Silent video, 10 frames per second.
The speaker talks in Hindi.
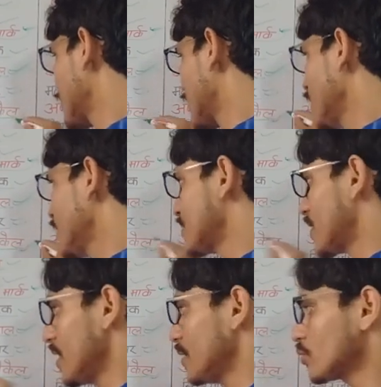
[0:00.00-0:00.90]
सेकले
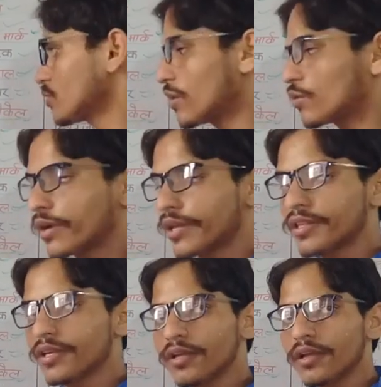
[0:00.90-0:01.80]
इसराइली मुद्रा को
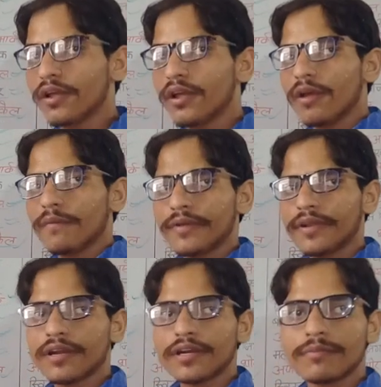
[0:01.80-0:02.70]
कहते हैं फिर
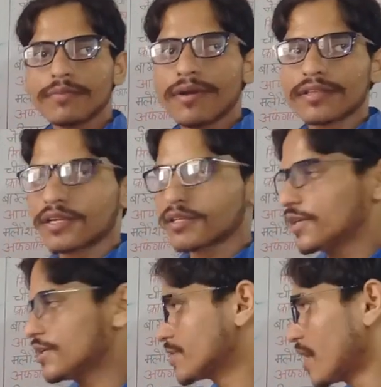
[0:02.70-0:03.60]
अगले टर्म पे बात करते
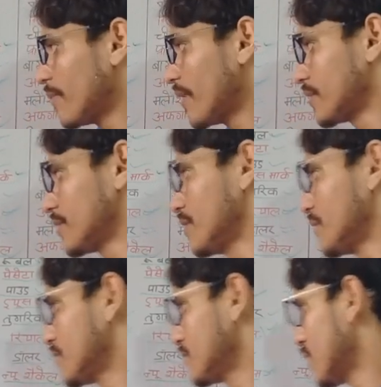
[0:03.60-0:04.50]
हैं जापान की
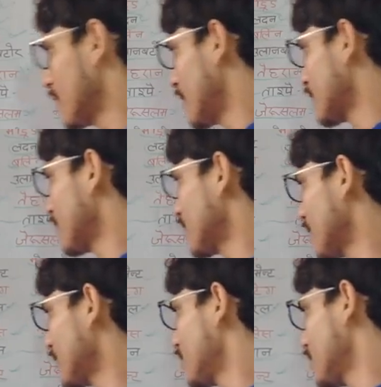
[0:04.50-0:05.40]
जापान के
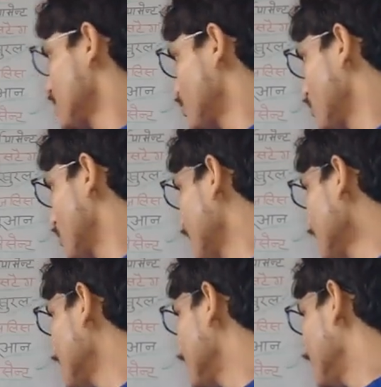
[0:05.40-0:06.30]
प्रधानमंत्री सिंजो अबे
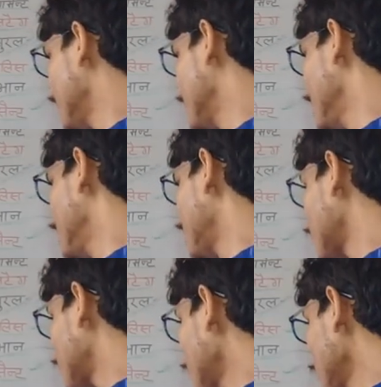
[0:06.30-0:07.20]
जी
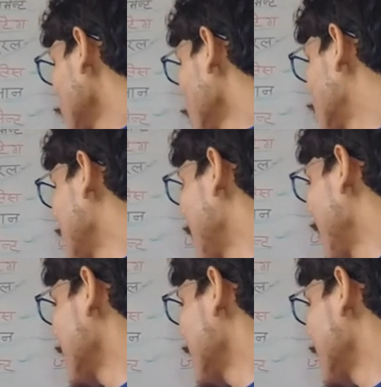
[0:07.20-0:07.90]
जापान